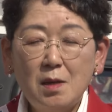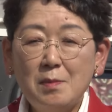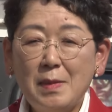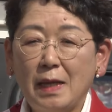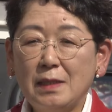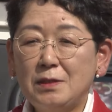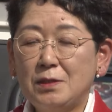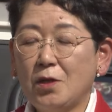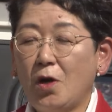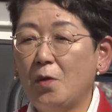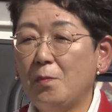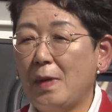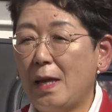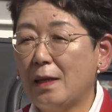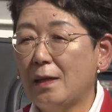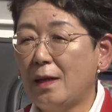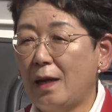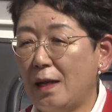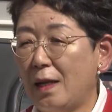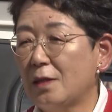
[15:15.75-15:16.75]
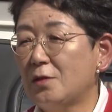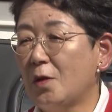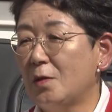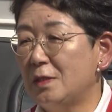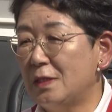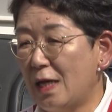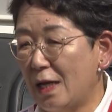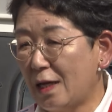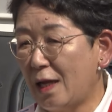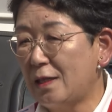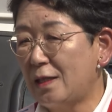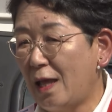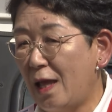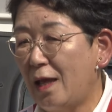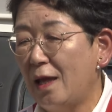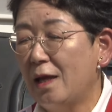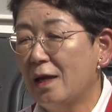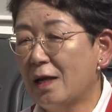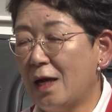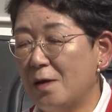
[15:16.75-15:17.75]
う、真正面から取り上げ
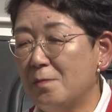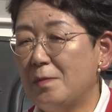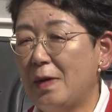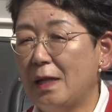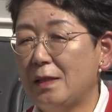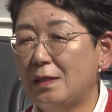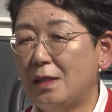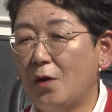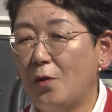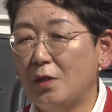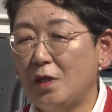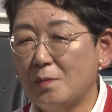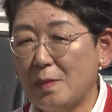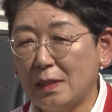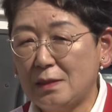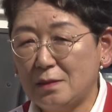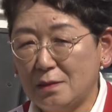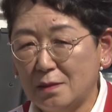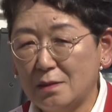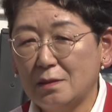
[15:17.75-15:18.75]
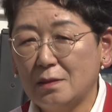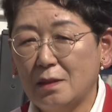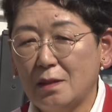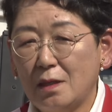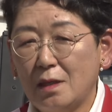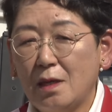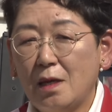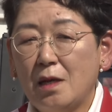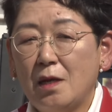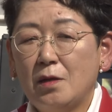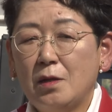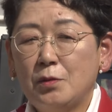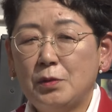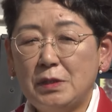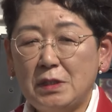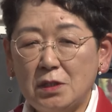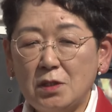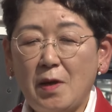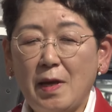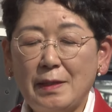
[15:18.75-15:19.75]
て頑張っております
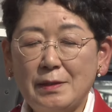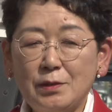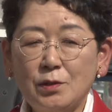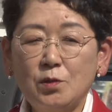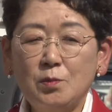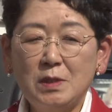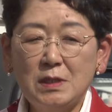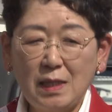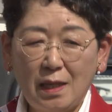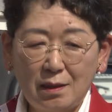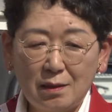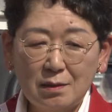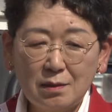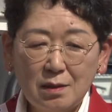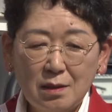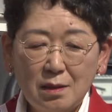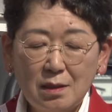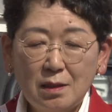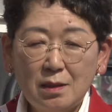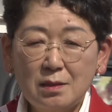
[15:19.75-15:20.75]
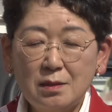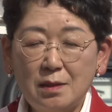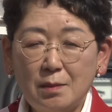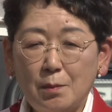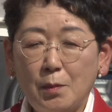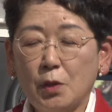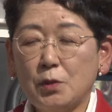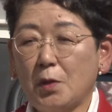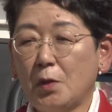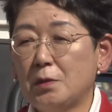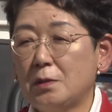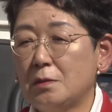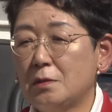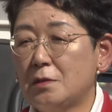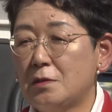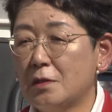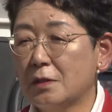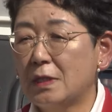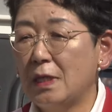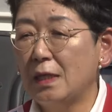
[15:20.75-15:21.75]
藤野康文さん元
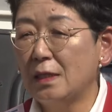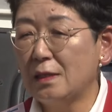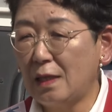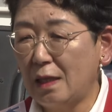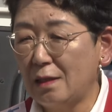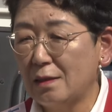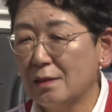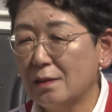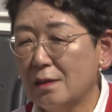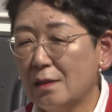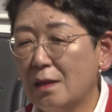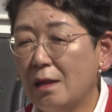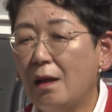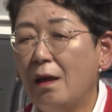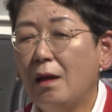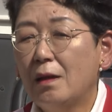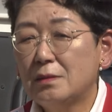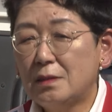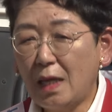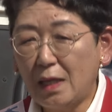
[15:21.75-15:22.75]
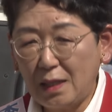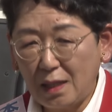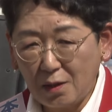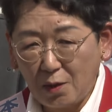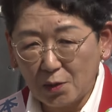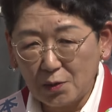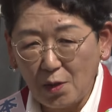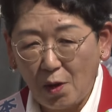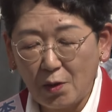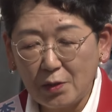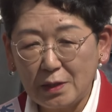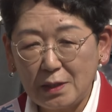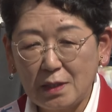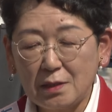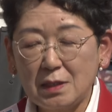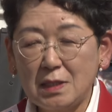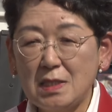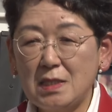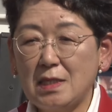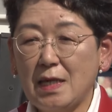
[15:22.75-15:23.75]
衆議院議員、ぜひこの北
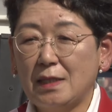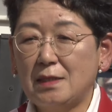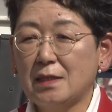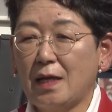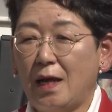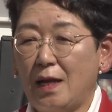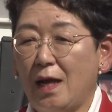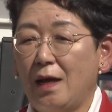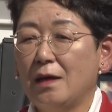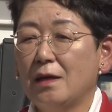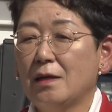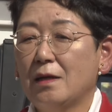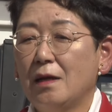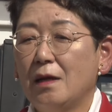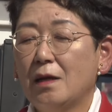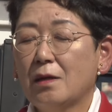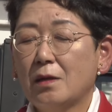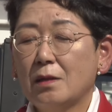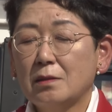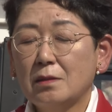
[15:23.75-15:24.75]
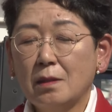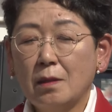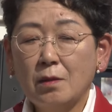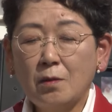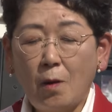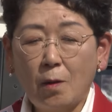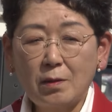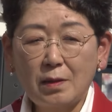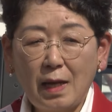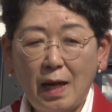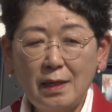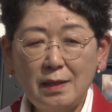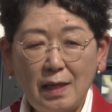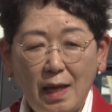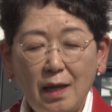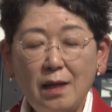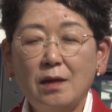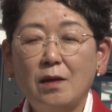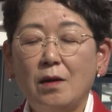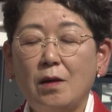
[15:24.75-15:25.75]
陸信越から国会
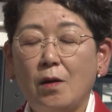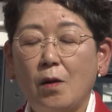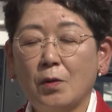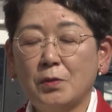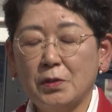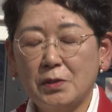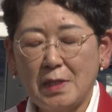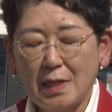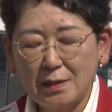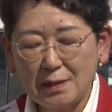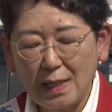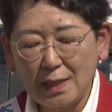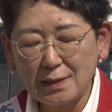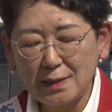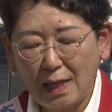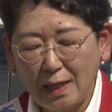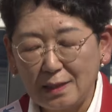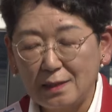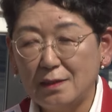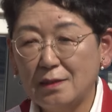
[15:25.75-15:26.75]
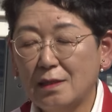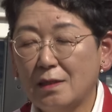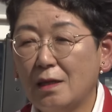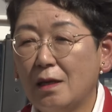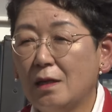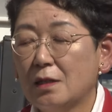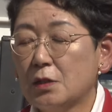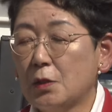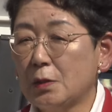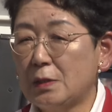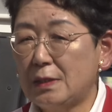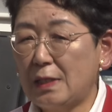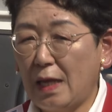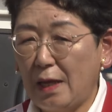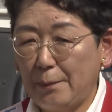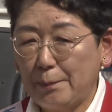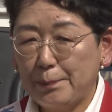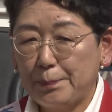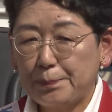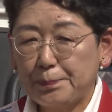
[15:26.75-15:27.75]
へ送ってください。そし
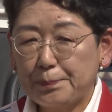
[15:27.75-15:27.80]
て